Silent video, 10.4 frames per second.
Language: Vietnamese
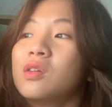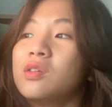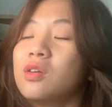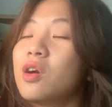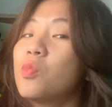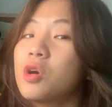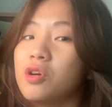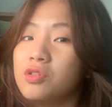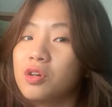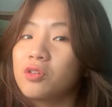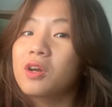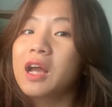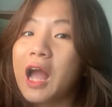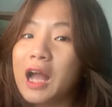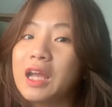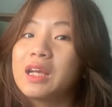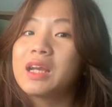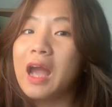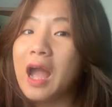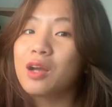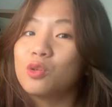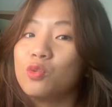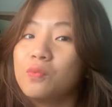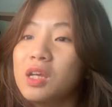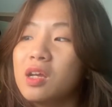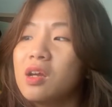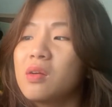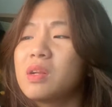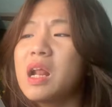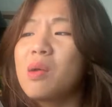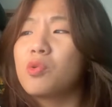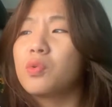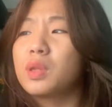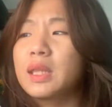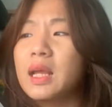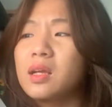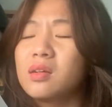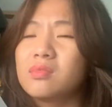nhưng không ngờ được nó càng ngày càng thú vị và đây là một cuốn sách